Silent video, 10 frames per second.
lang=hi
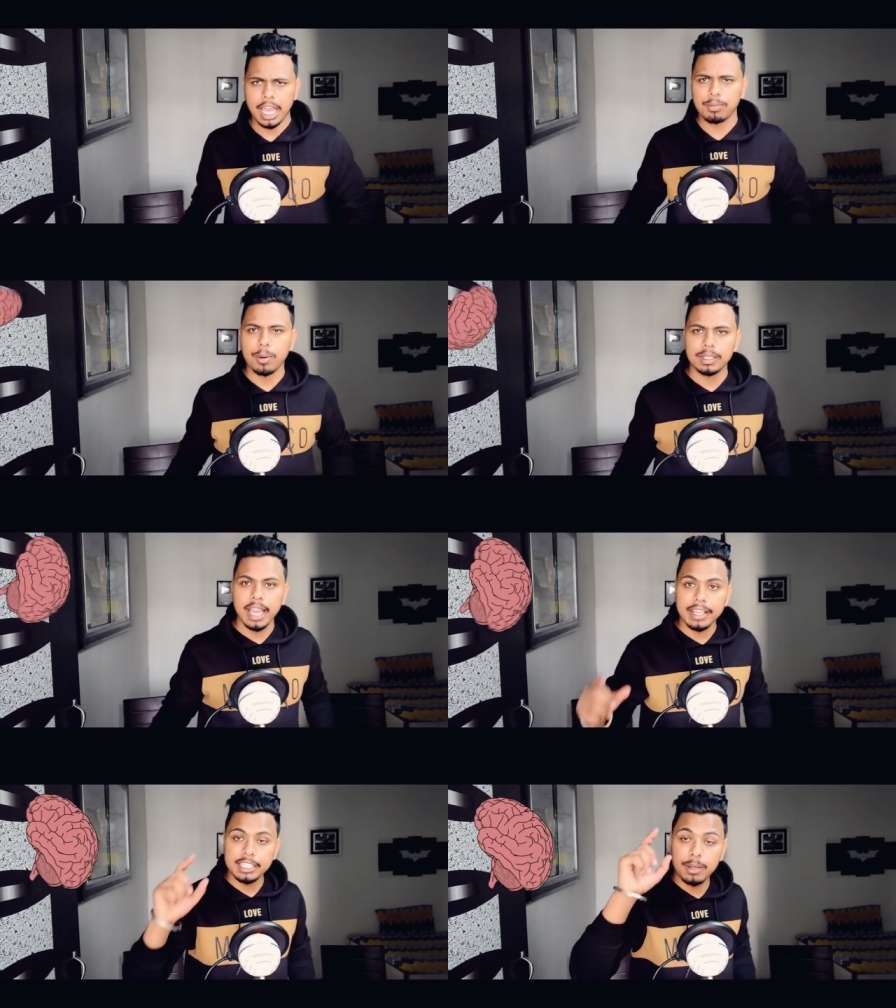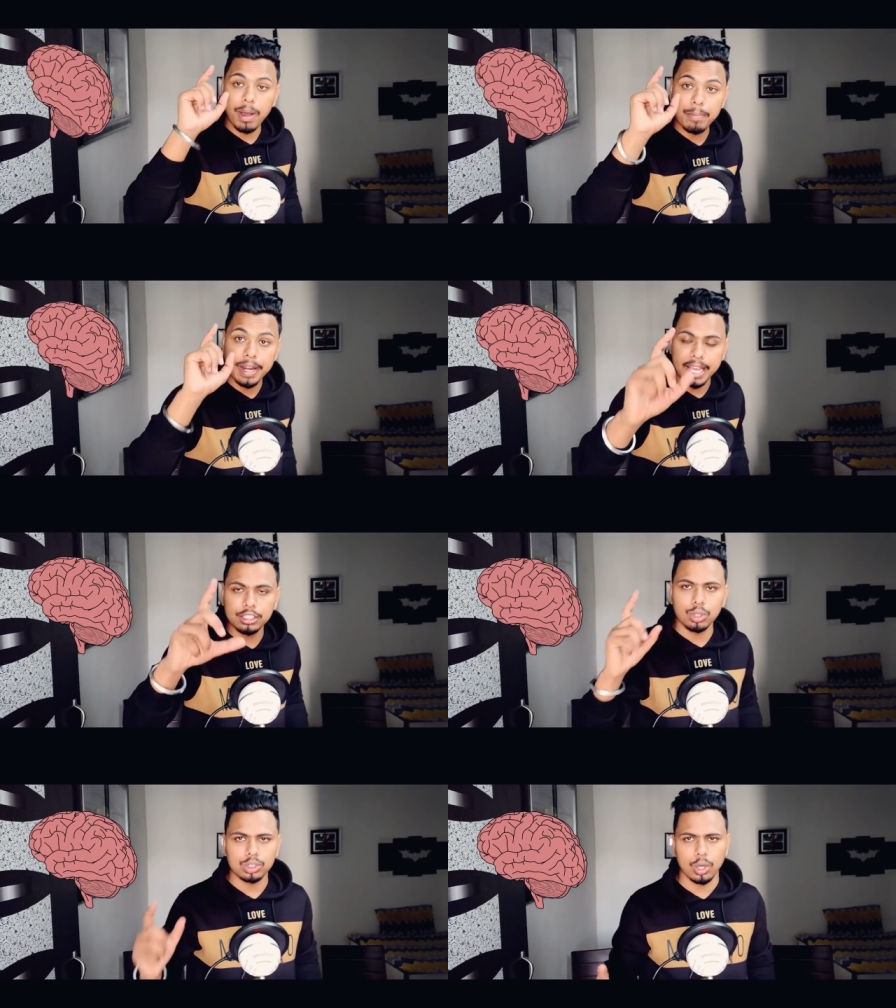क्या आपको पता है कि जब आप
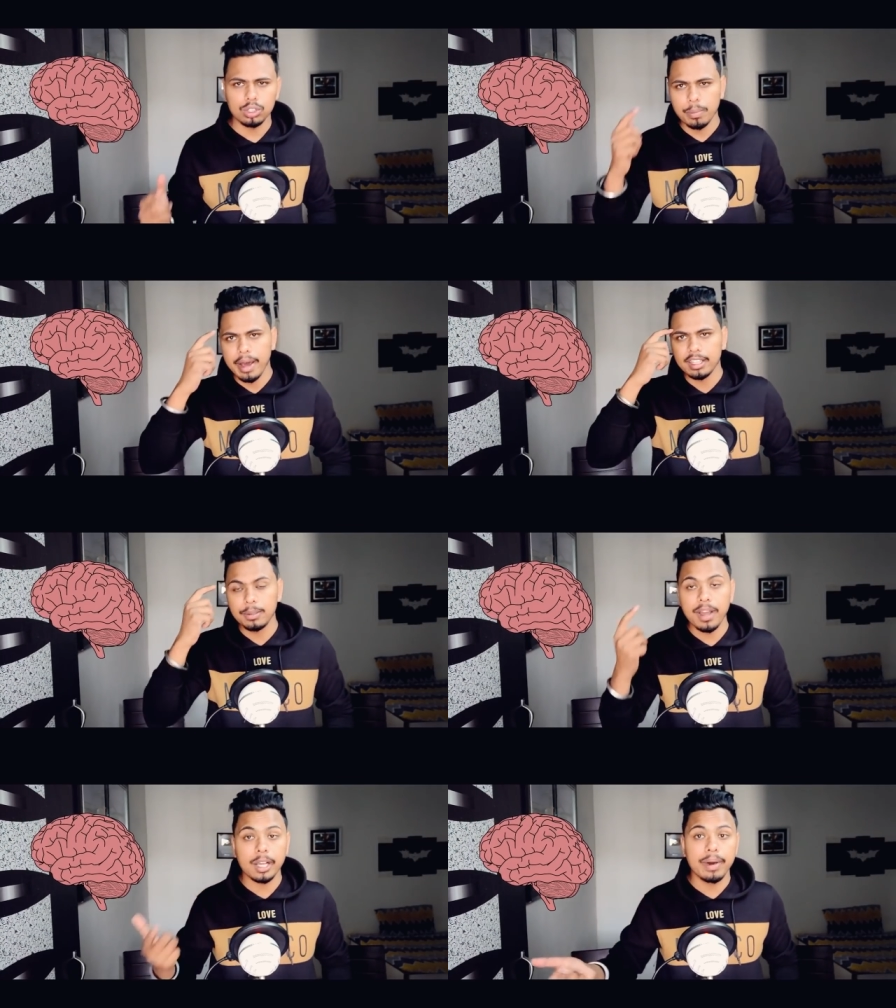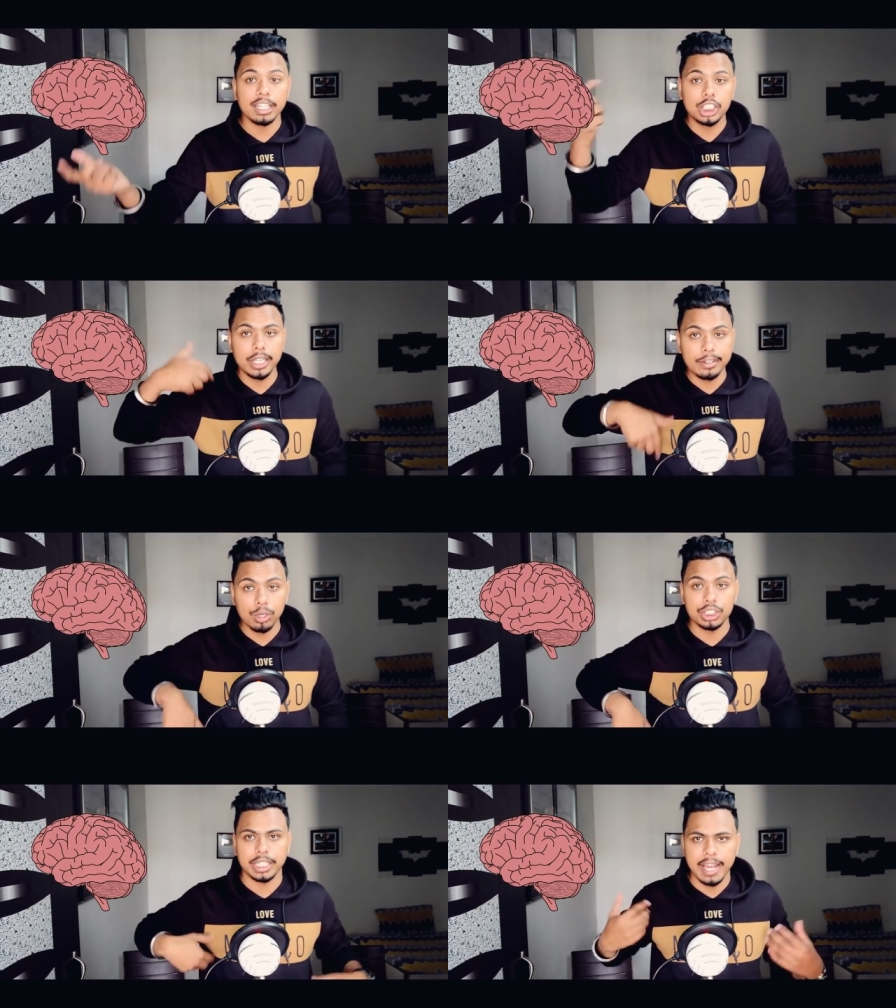नहीं सोते हो तो हमारा दिमाग हमारे शरीर
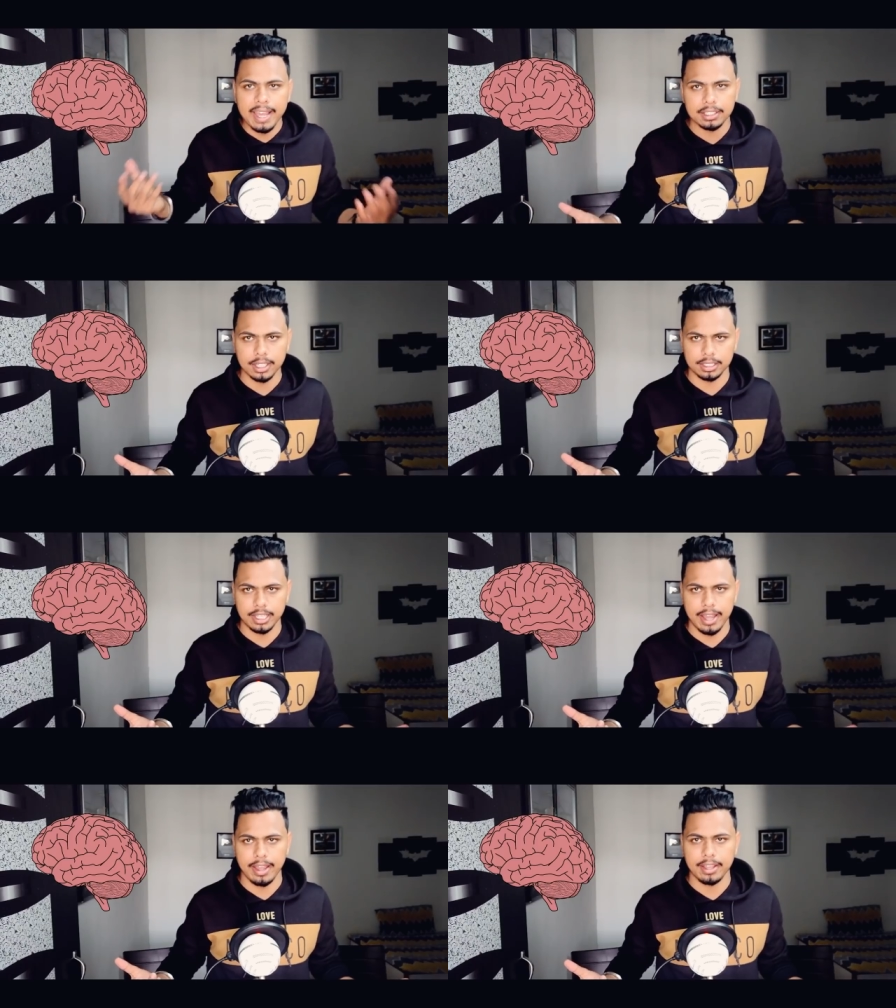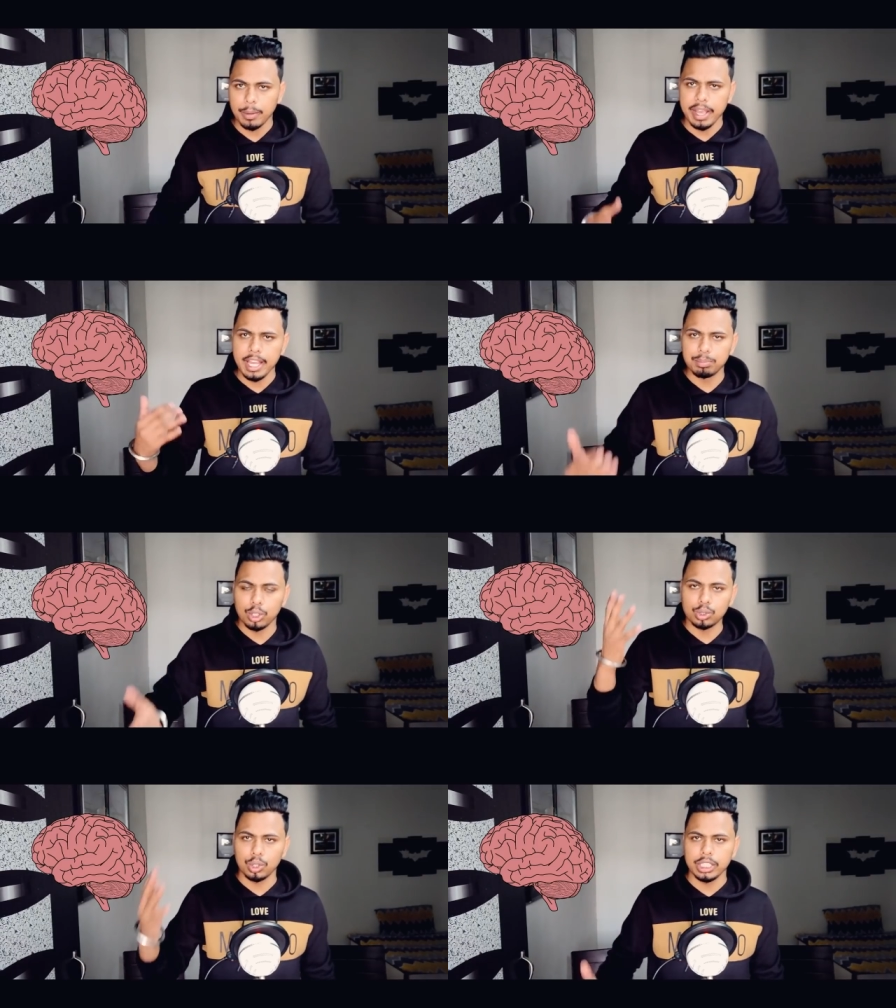को शिकायत करता है कि भाई अब
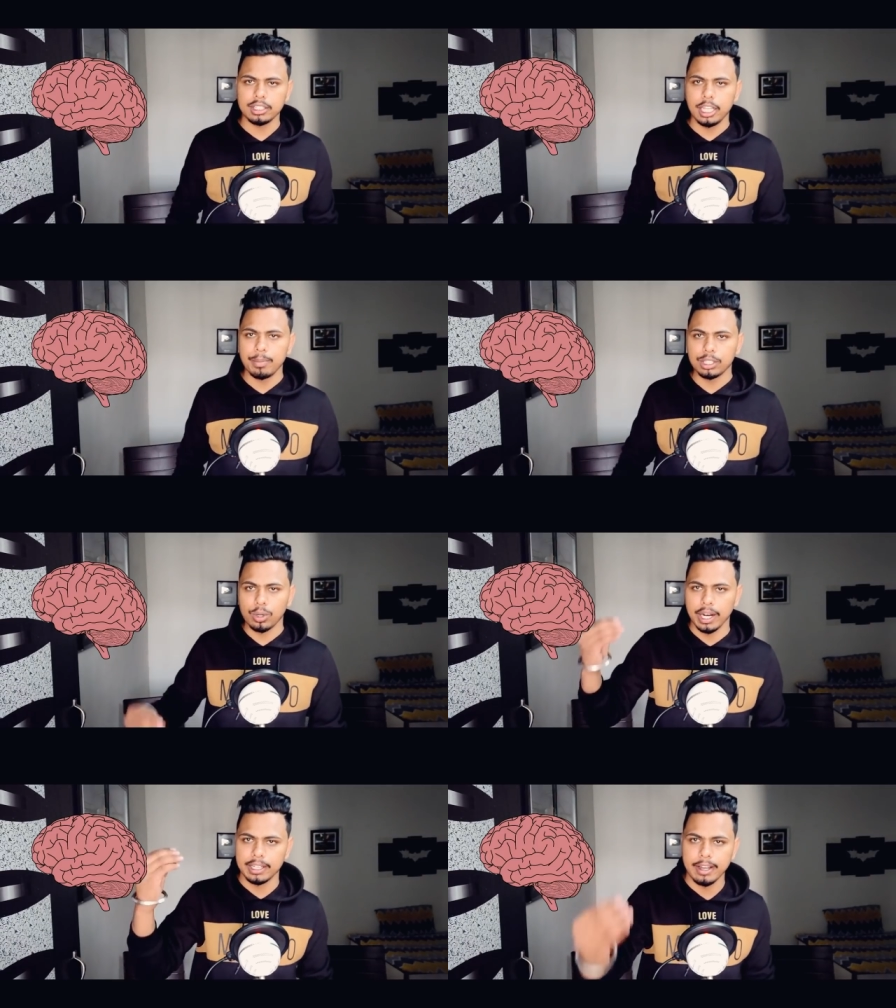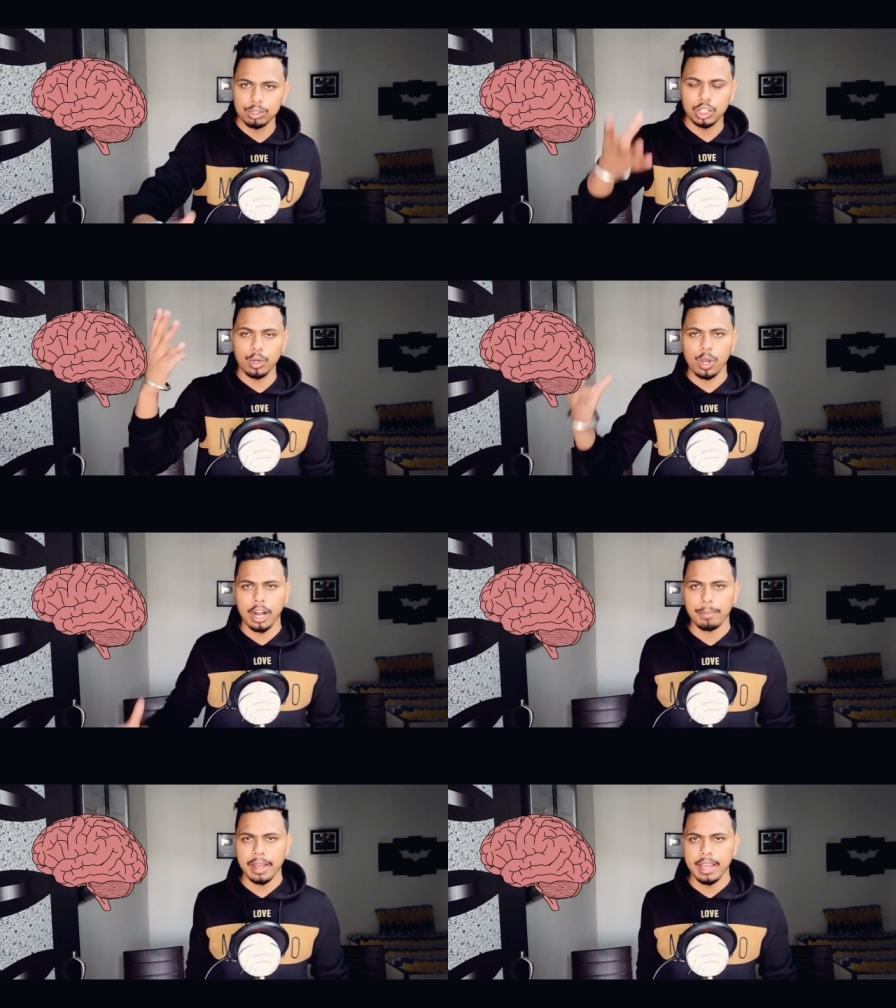तो सो जा दिन में तो घंटा कुछ नहीं
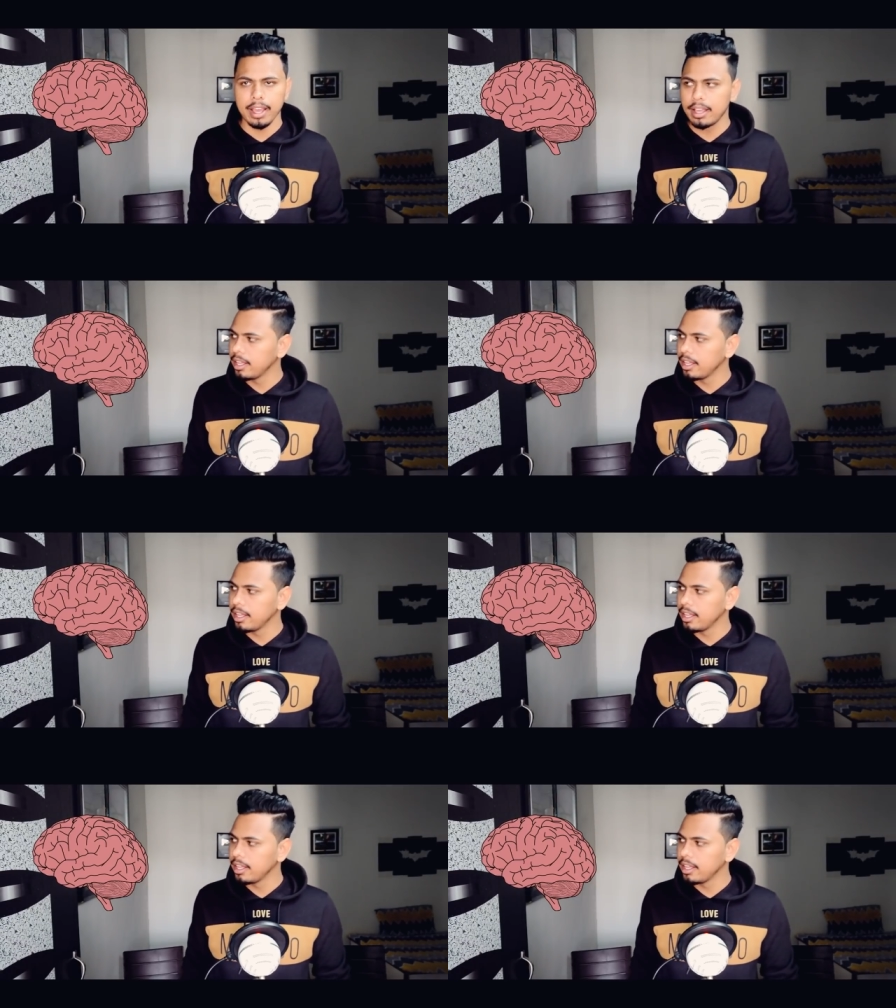उखाड़ पाया